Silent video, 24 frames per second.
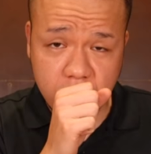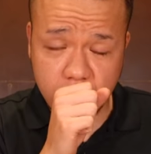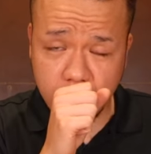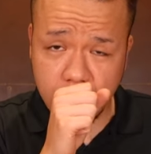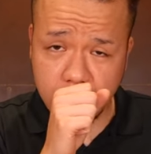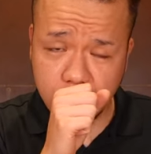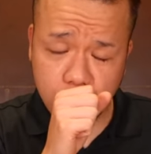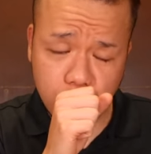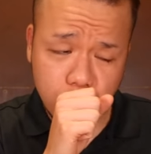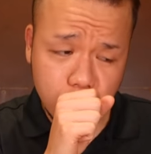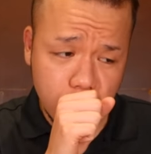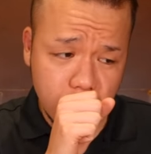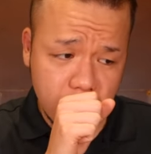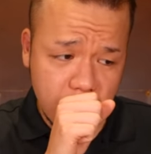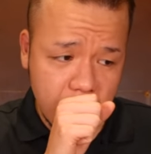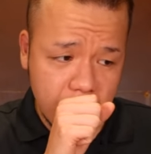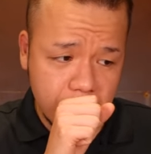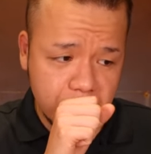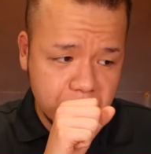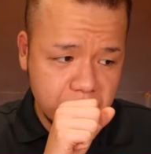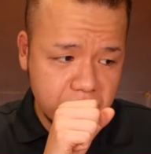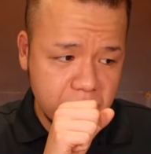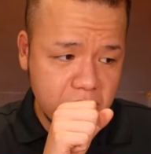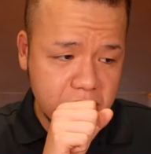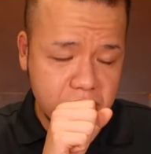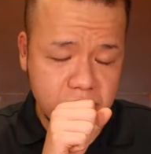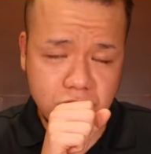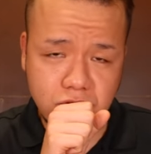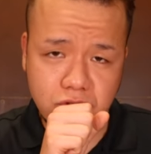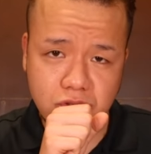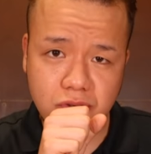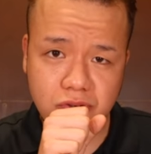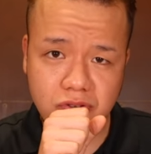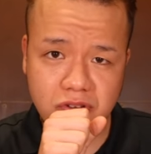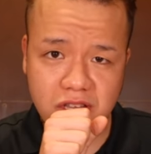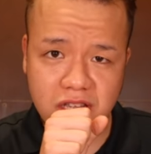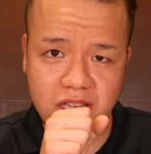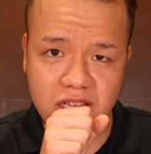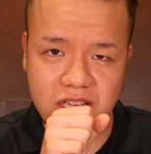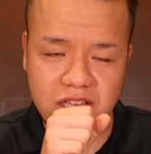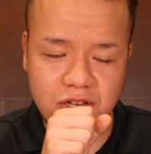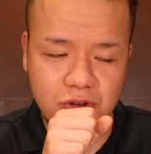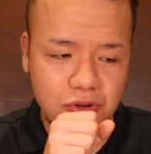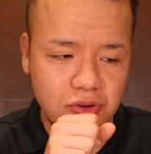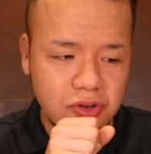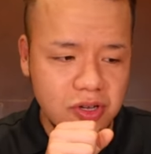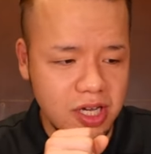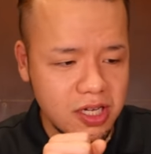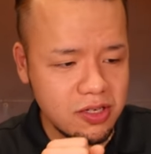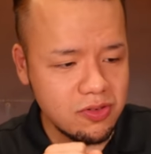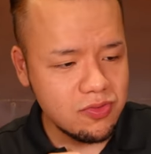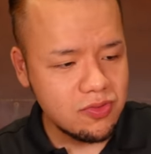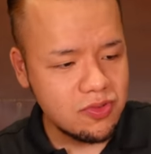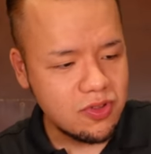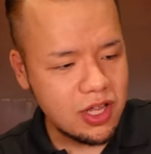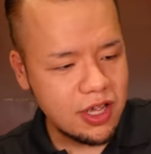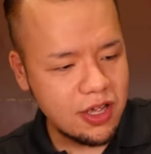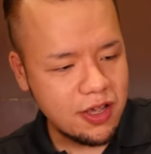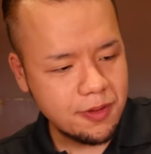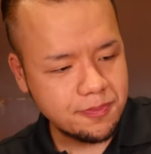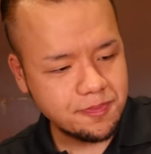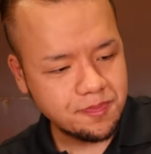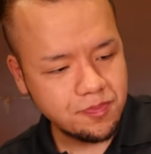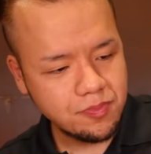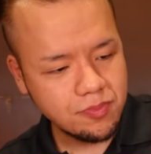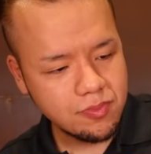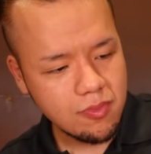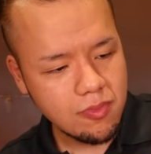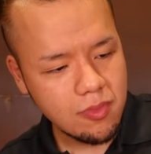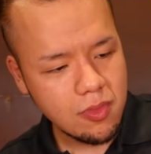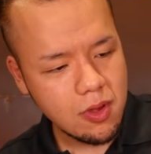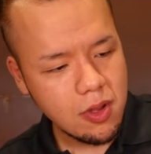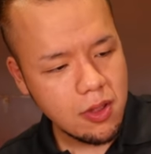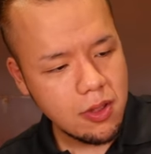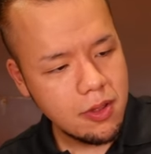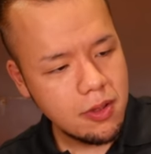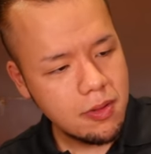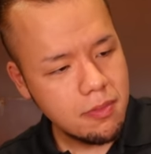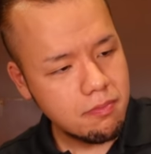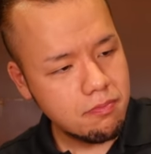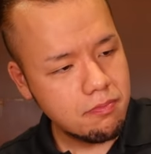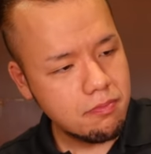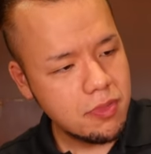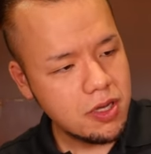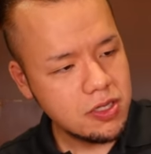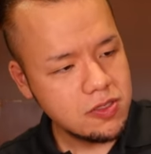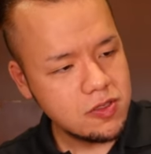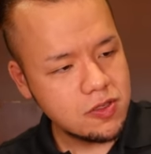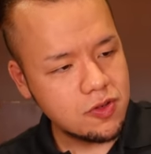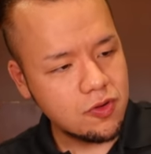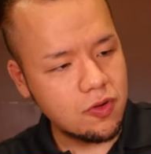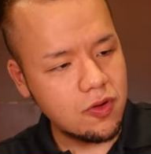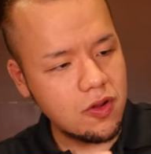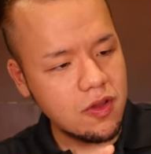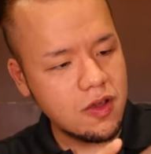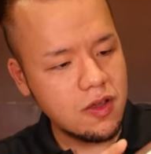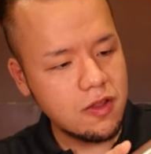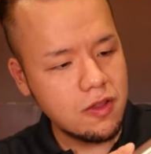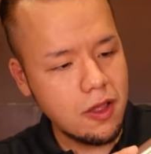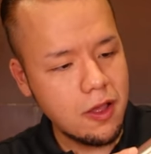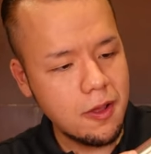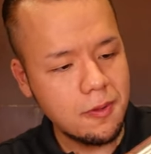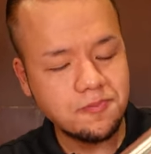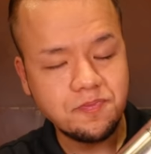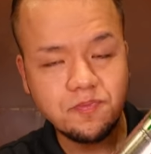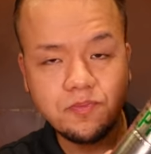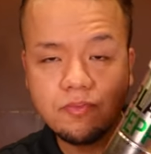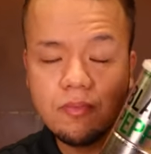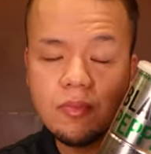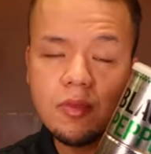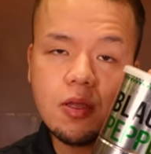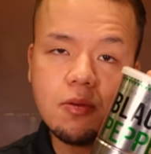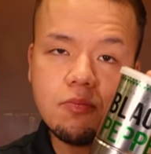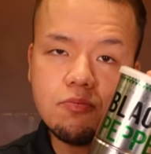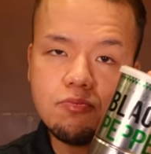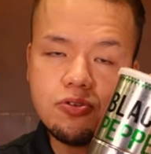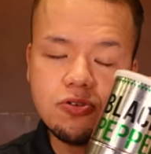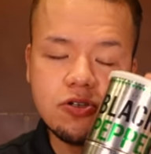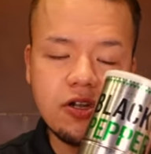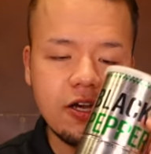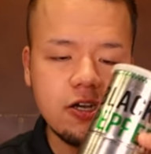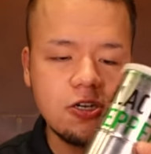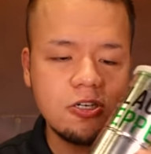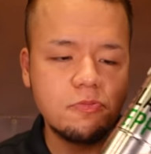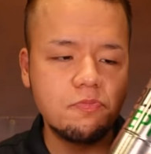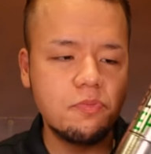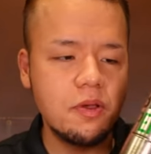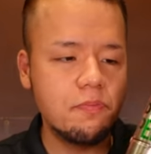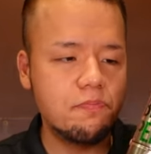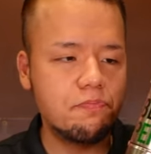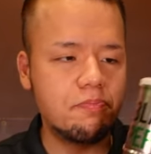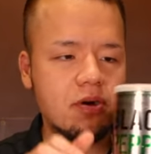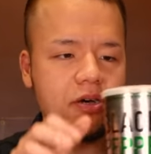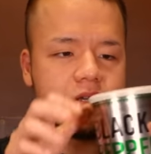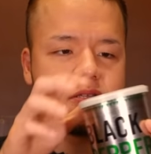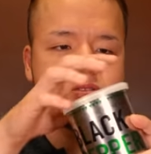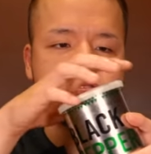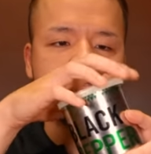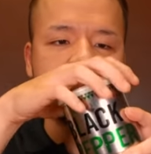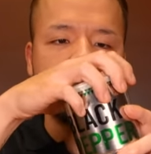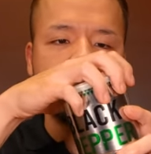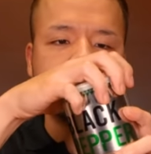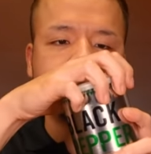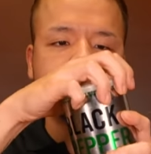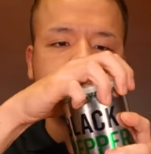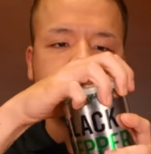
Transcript: じゃあちょっとね卓上にいろいろあるんでまずこれかなブラックペッパーですね